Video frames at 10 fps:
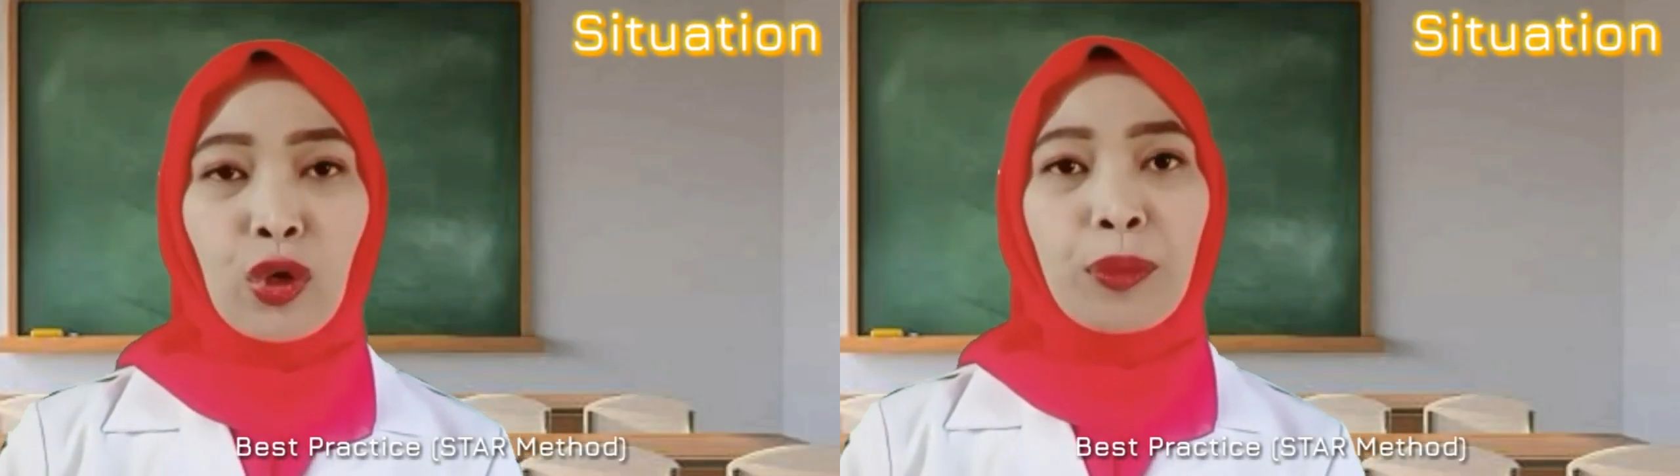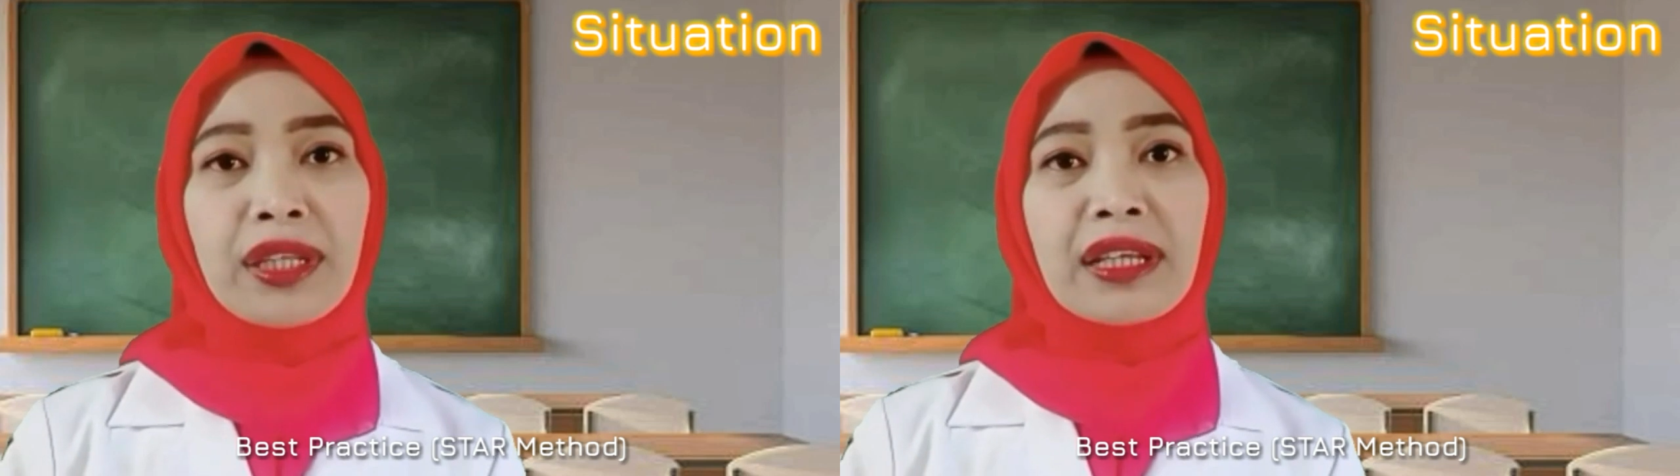
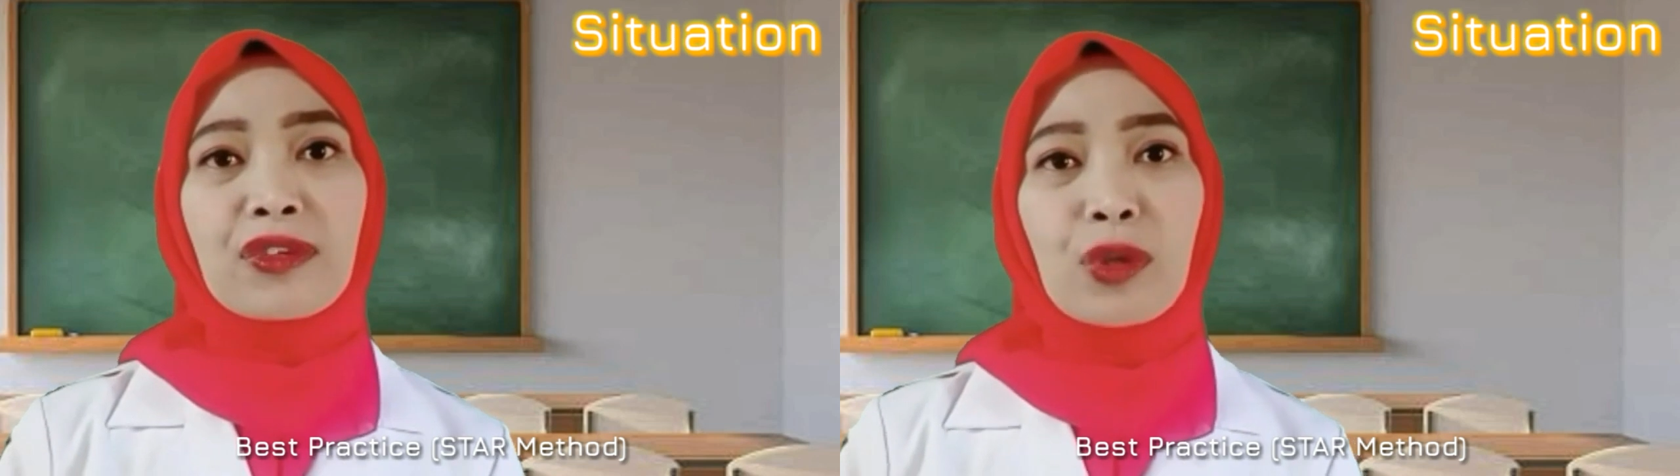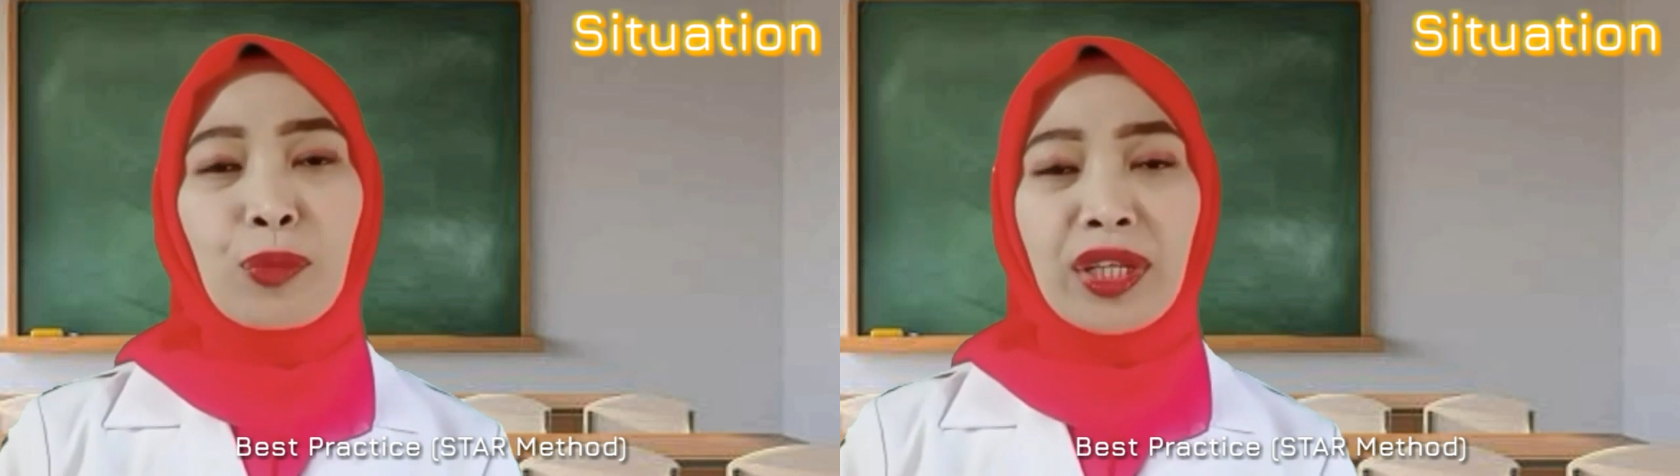
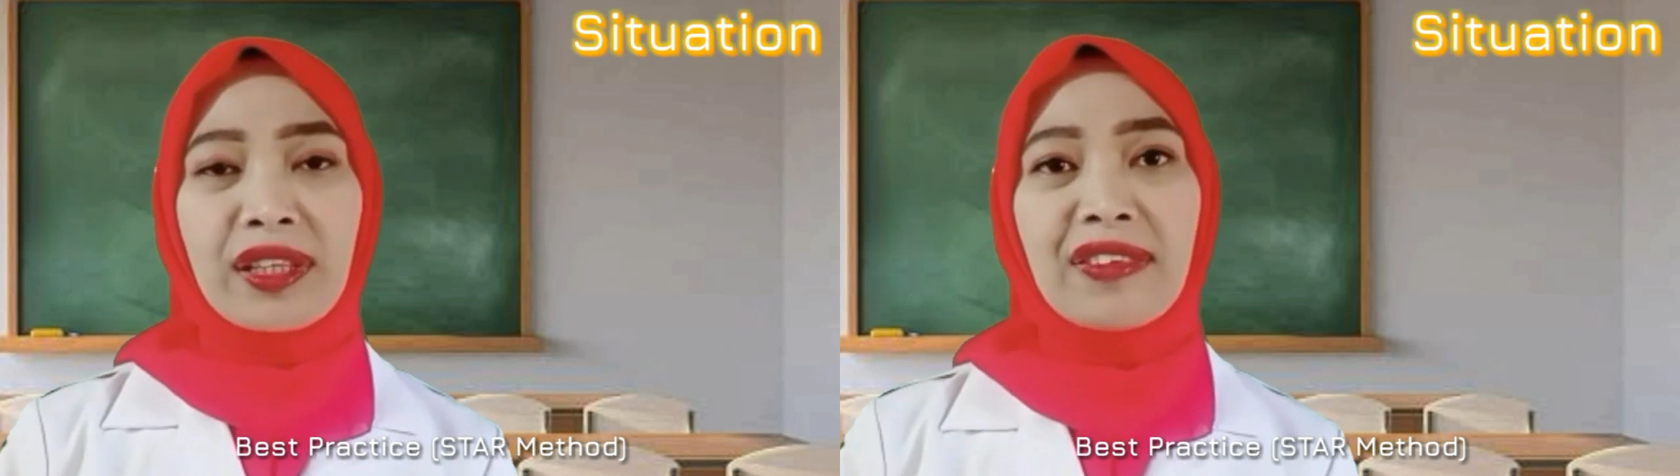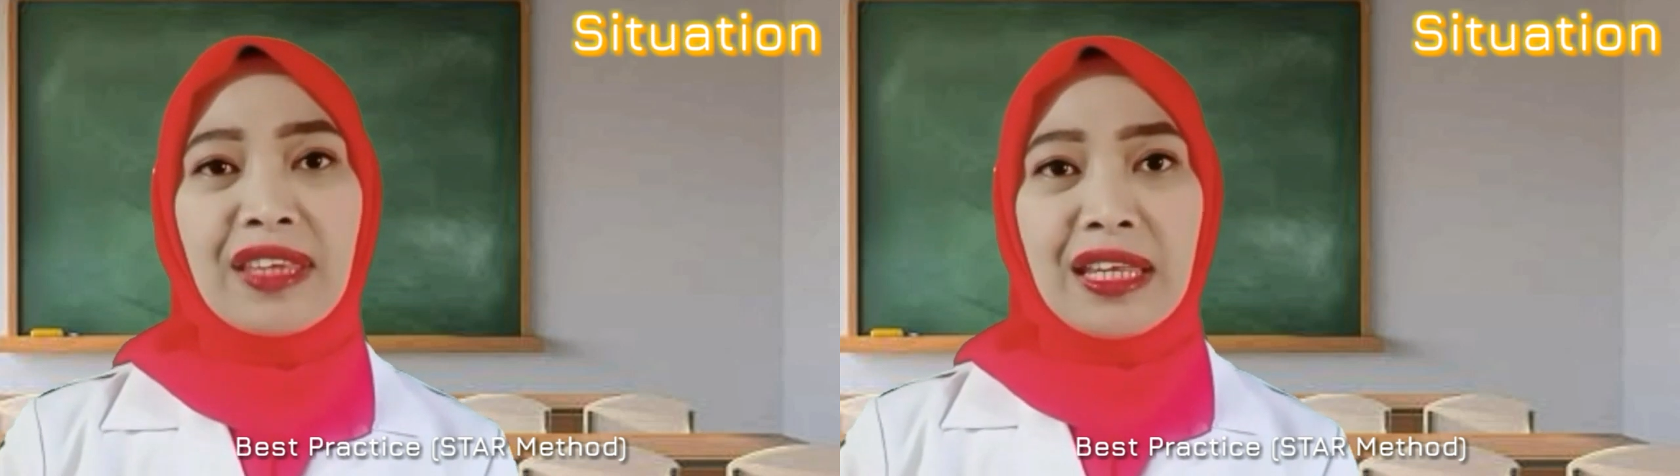
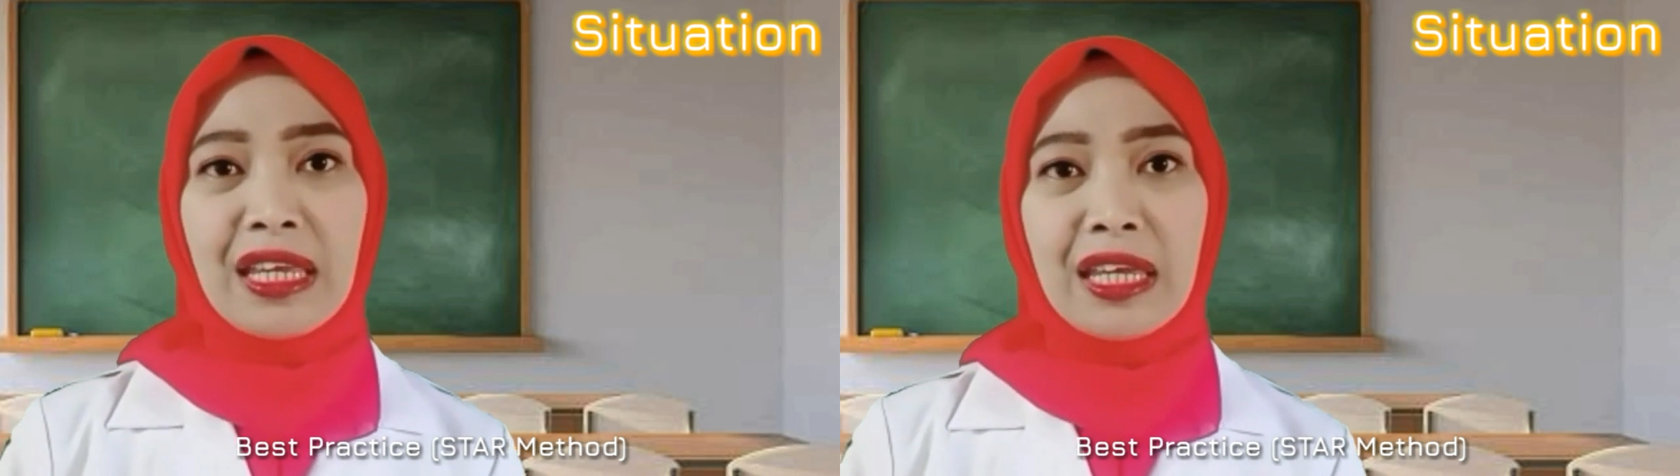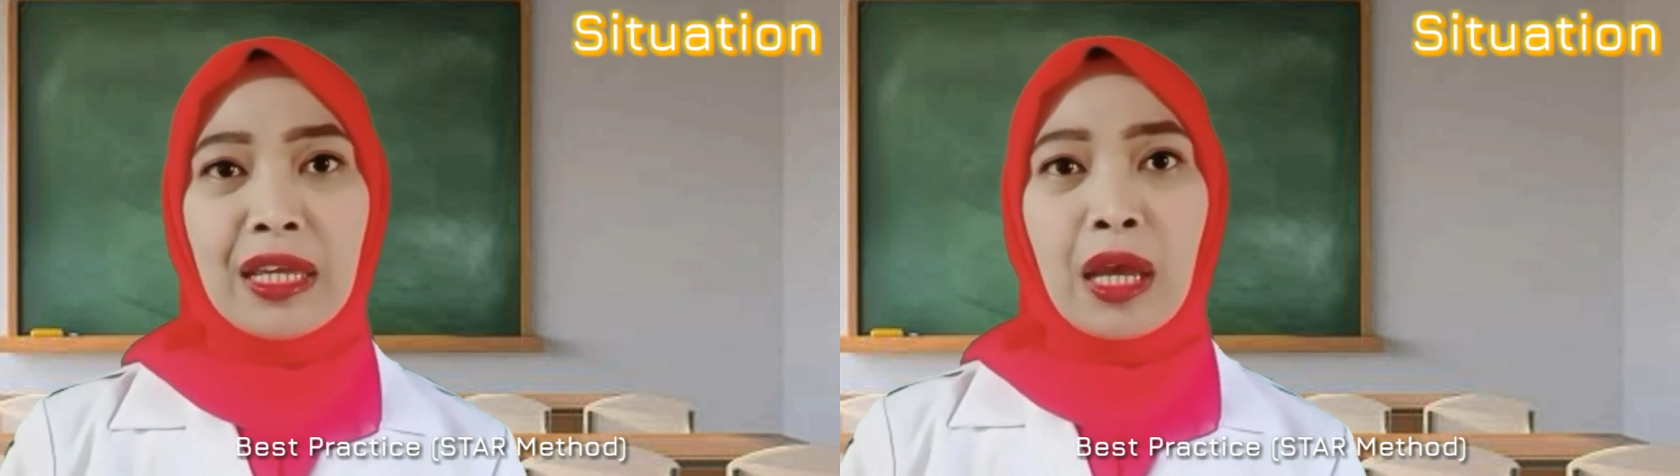komunitas-komunitas
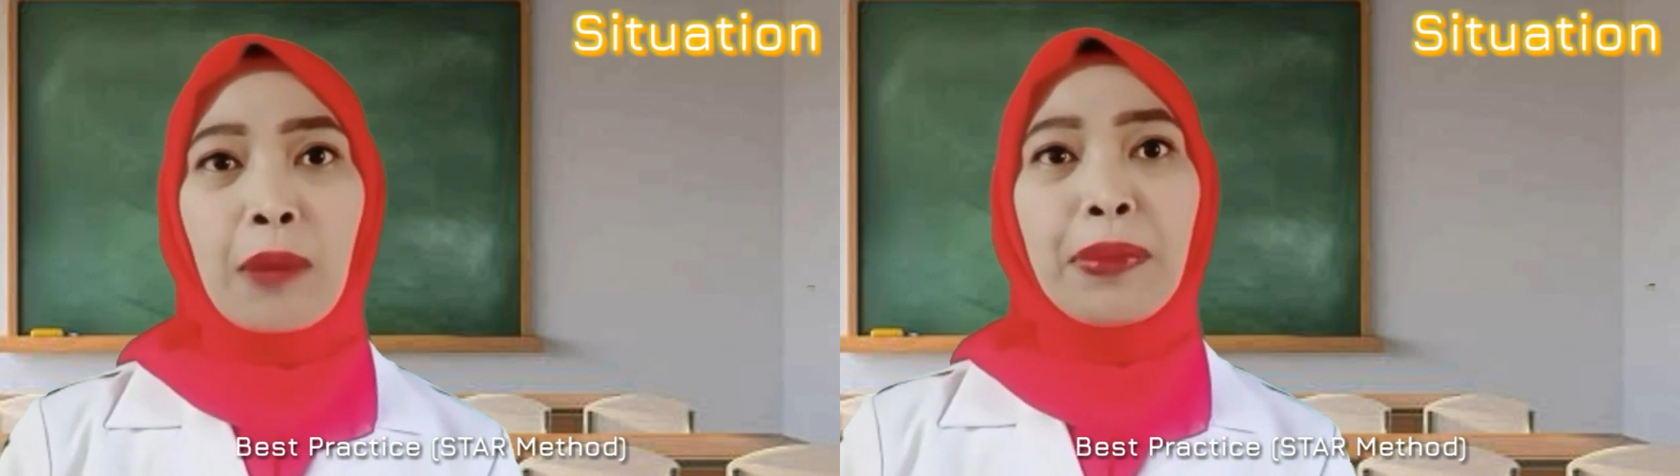ini